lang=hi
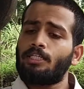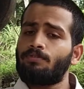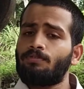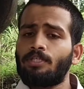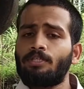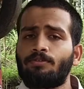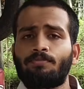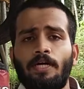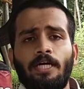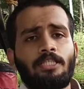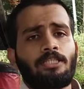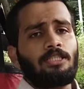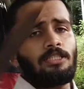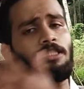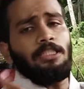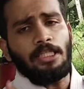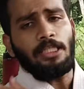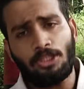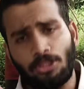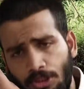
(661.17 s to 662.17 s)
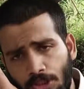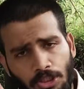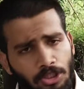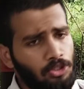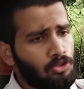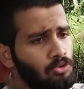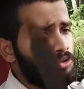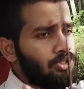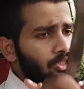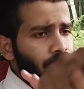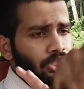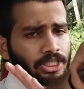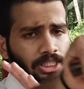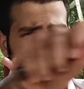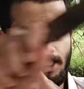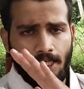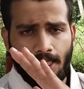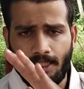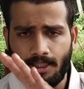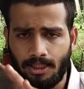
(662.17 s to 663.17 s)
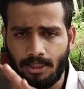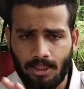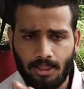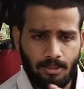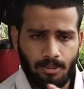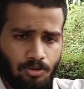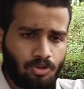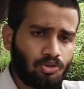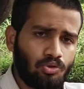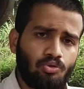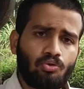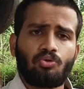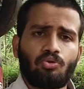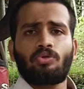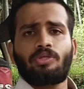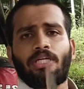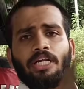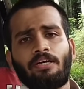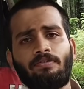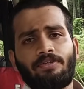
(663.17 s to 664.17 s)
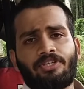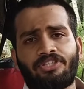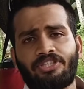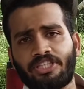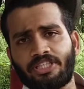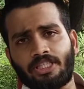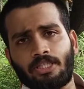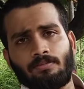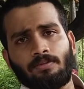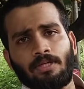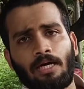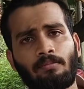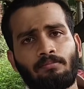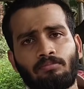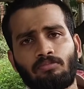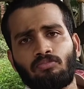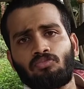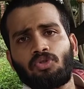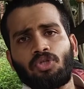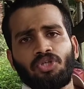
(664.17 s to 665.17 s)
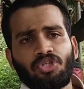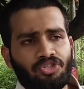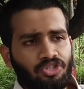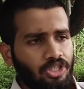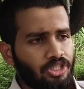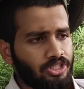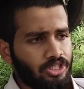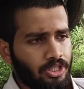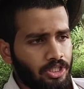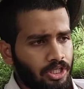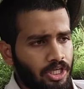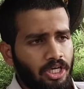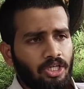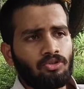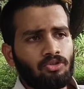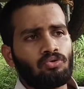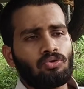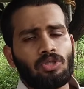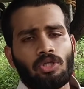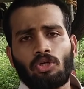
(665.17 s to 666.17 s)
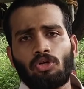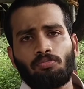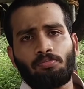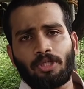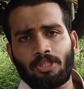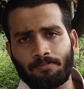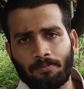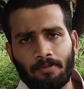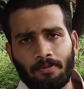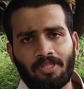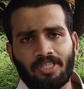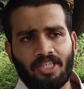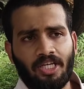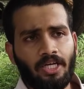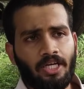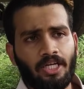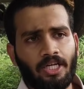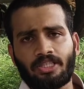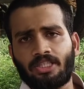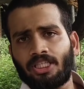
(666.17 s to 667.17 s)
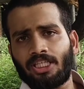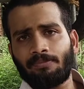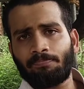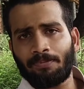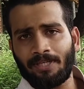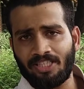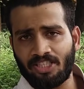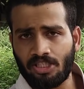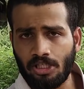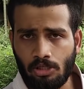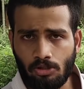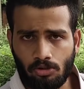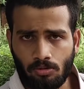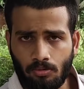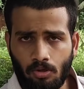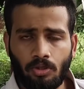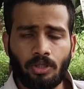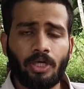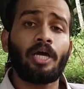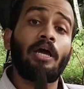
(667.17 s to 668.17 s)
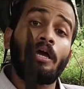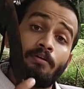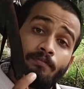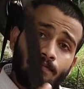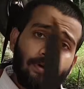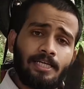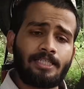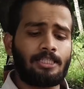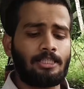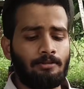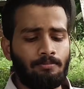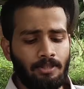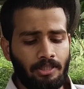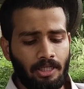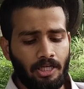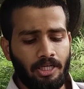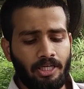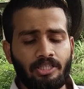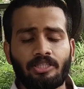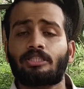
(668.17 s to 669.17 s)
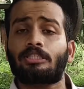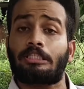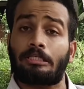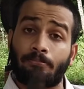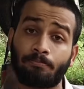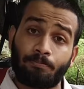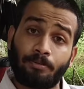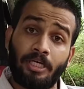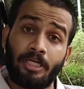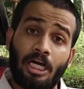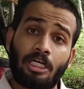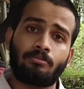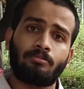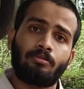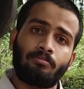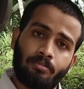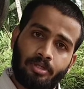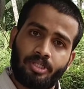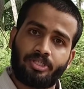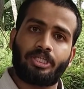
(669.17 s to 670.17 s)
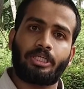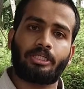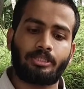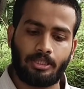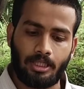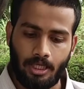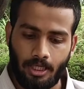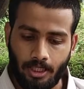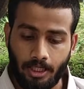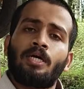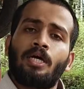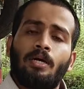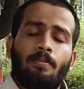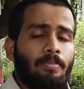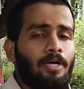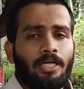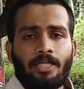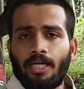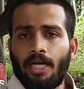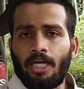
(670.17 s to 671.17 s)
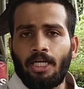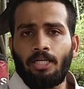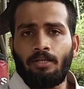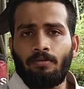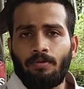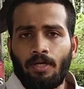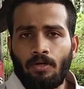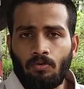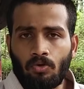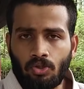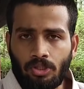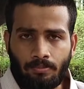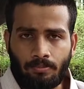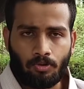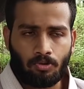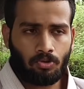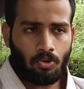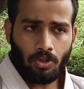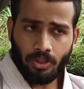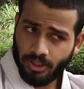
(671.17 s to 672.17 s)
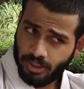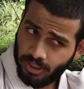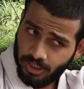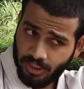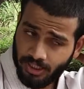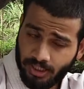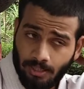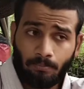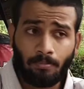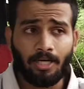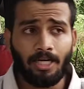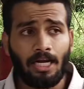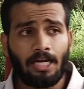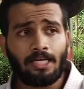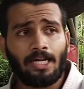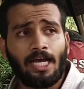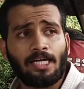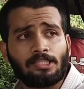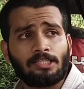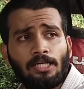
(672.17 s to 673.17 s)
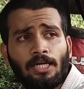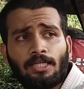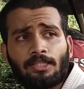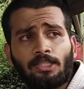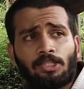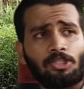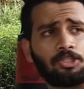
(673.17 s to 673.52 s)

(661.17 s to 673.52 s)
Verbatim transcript: इवन इफ आई जस्ट डू दिस लाइक स्क्रू ड्राइवर जैसे भी हम जैसे एक दूसरे को बचपन में तंग करते थे पेंसिल चुबो के वैसे भी करें तब भी आदमी मर सकता है बट एनी anyway, वो सब तो छोड़ दीजिए समबडी अटैक्स लाइक